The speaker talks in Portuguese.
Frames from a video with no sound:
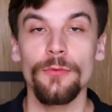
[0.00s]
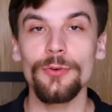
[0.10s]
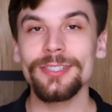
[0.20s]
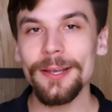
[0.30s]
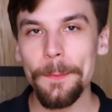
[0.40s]

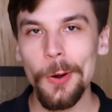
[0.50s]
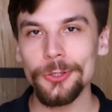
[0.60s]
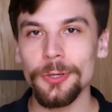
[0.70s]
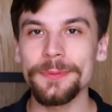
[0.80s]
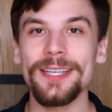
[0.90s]
você
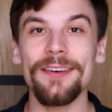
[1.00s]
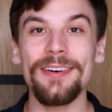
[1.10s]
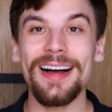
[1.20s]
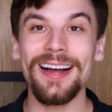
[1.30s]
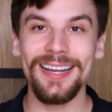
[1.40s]
pode
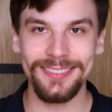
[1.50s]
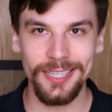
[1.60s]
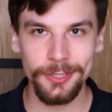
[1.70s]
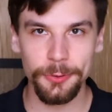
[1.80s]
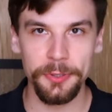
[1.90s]
observar as
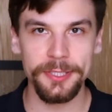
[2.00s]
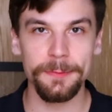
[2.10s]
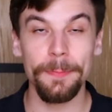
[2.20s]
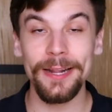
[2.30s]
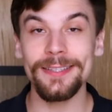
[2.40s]
questões
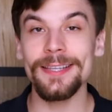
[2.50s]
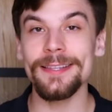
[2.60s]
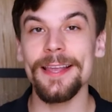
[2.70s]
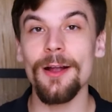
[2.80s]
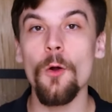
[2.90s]
para
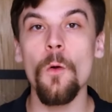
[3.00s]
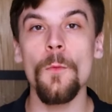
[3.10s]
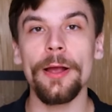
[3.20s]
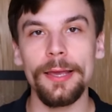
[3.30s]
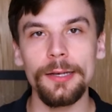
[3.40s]
entender
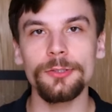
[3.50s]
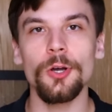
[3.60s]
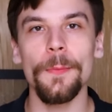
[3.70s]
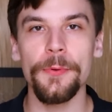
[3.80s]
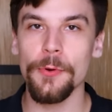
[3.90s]
como aquele
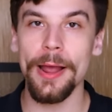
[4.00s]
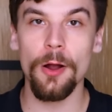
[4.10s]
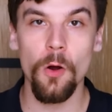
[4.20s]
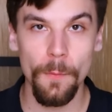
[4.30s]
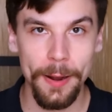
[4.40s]
tópico é
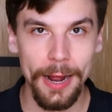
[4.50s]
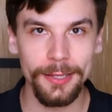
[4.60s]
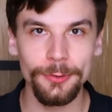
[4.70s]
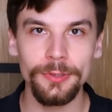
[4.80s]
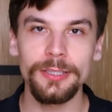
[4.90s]

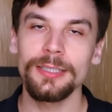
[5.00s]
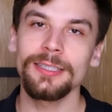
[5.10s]
cobrado